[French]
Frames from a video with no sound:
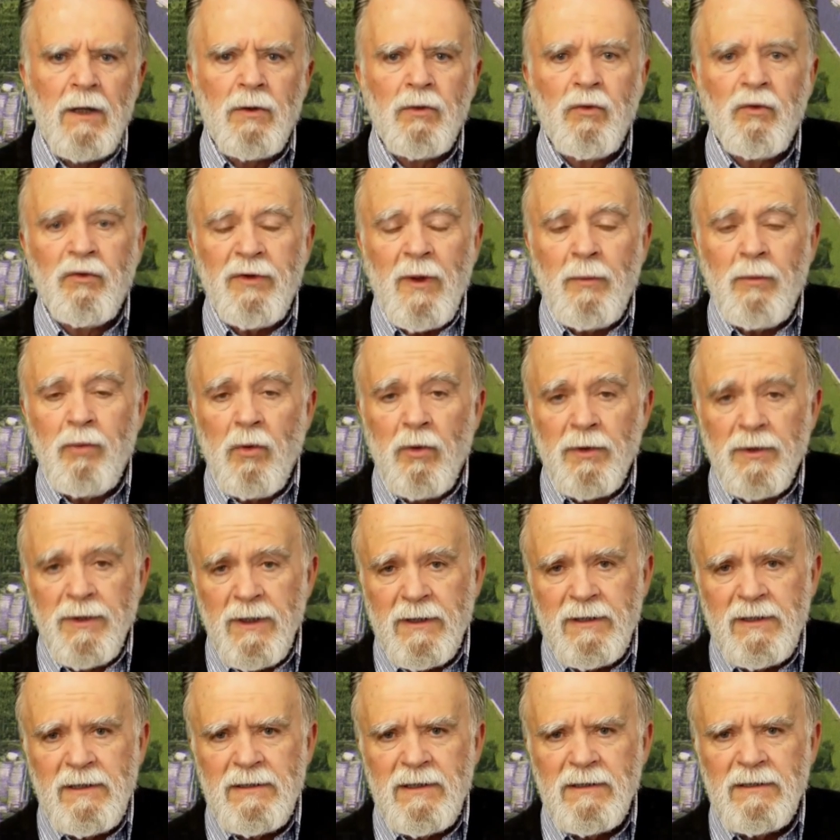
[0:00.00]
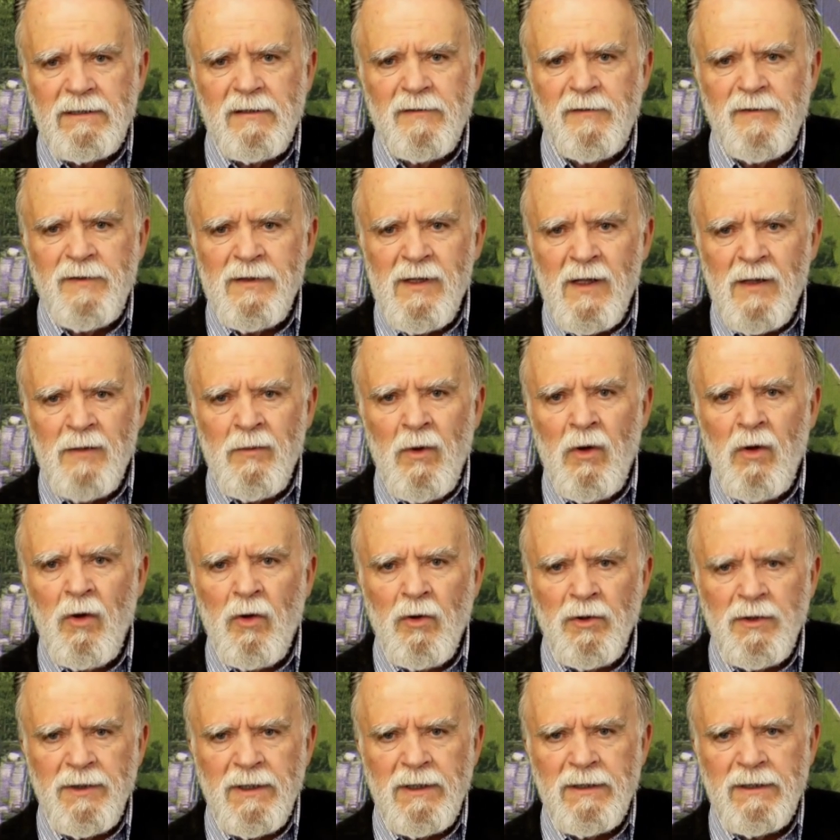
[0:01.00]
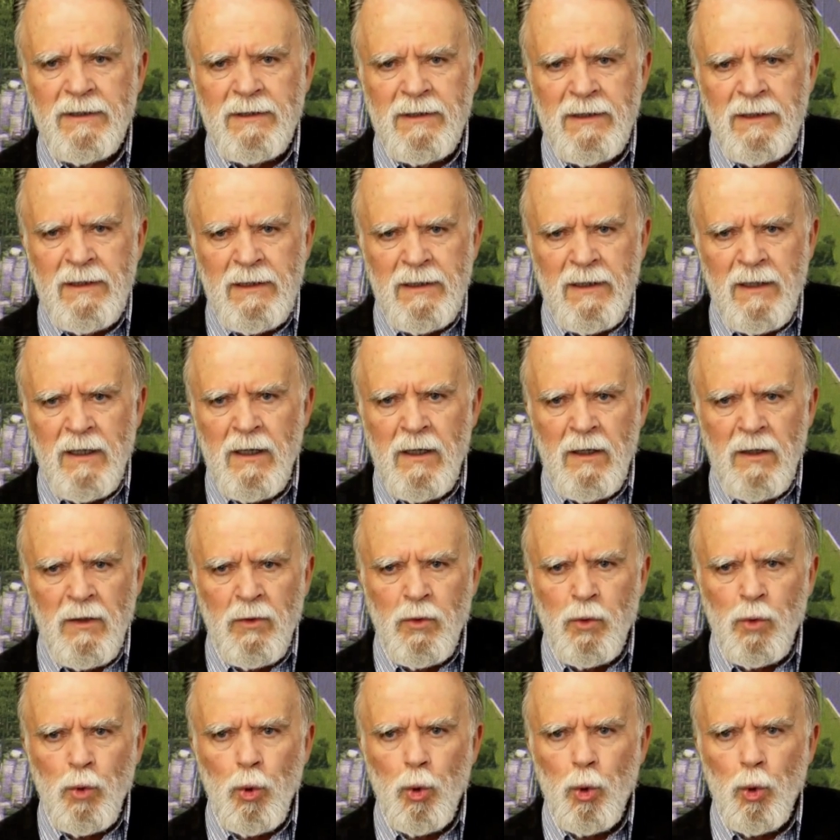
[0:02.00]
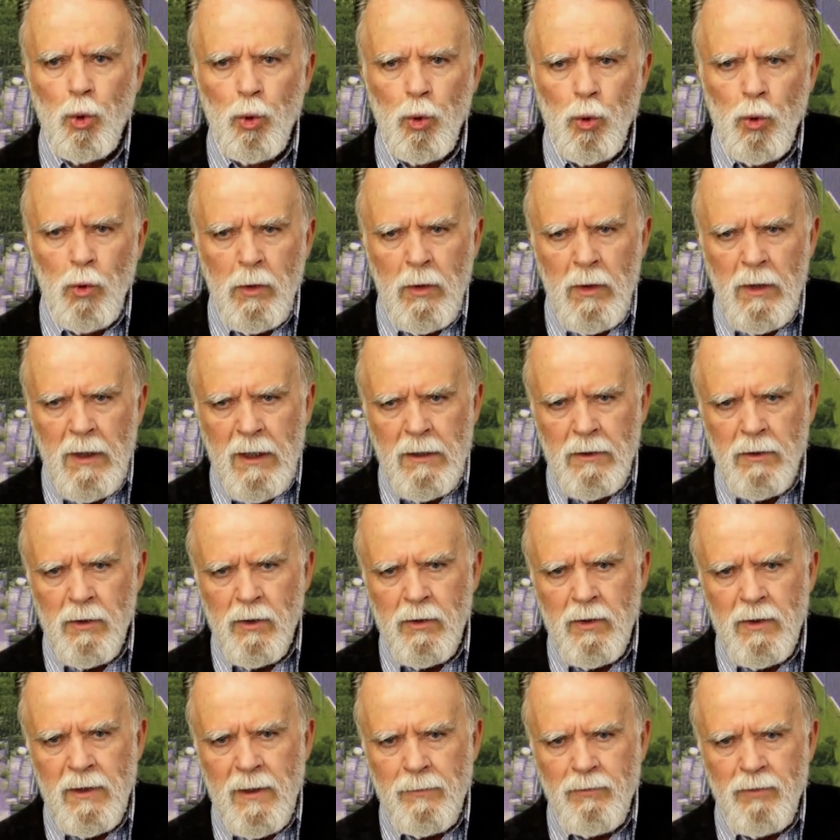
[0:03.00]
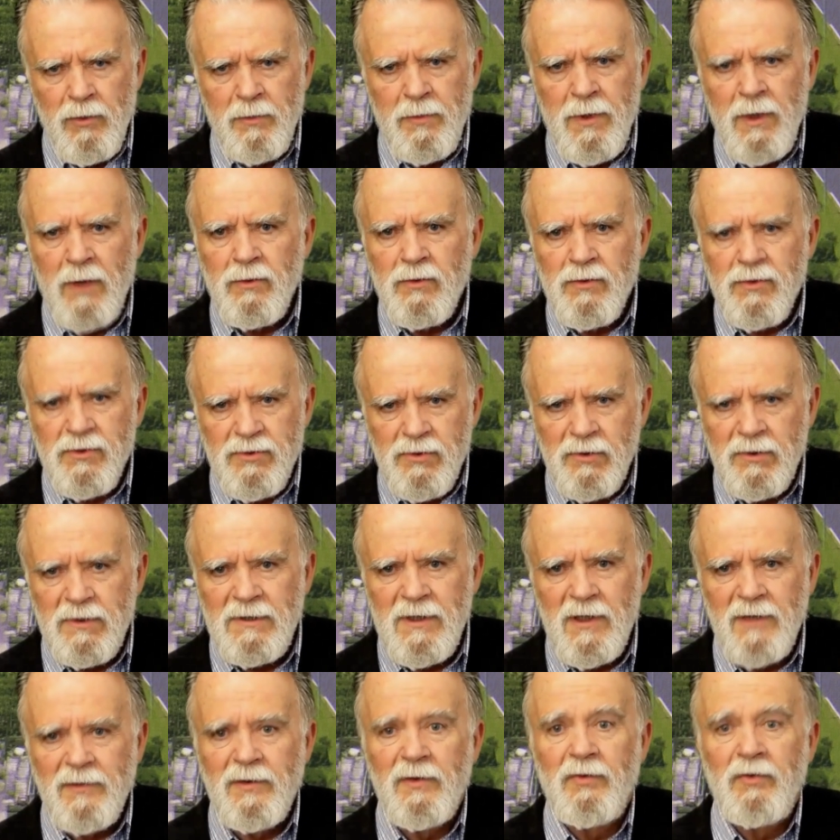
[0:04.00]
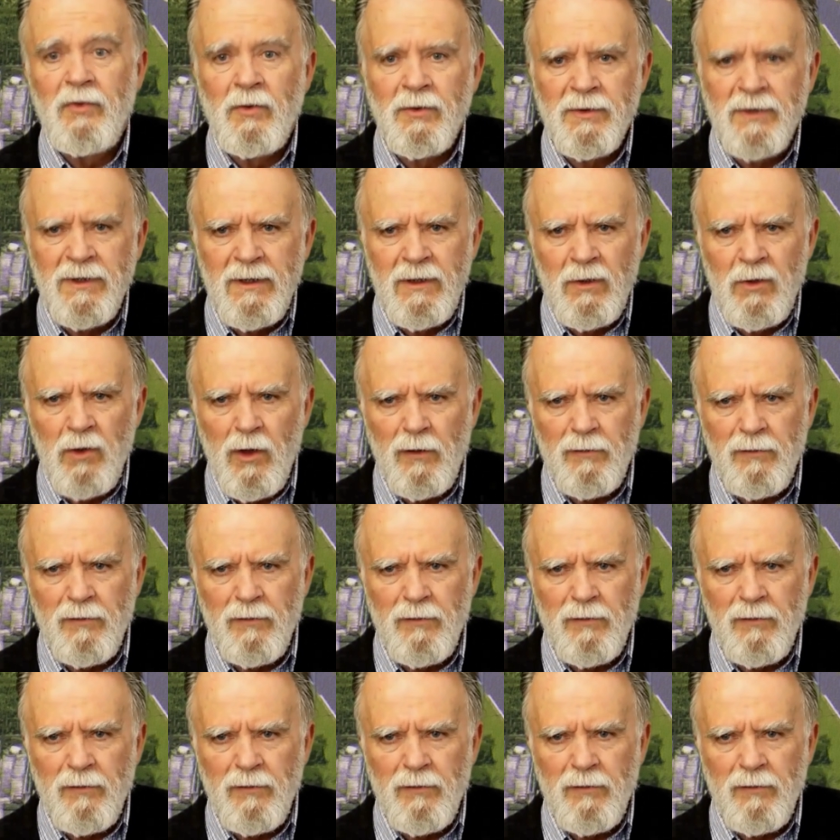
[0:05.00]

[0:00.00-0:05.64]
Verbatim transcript: Tout ça pour dire qu'il était finalement retraité, là, heureux, alors que la plupart de ceux qui avaient fondé leur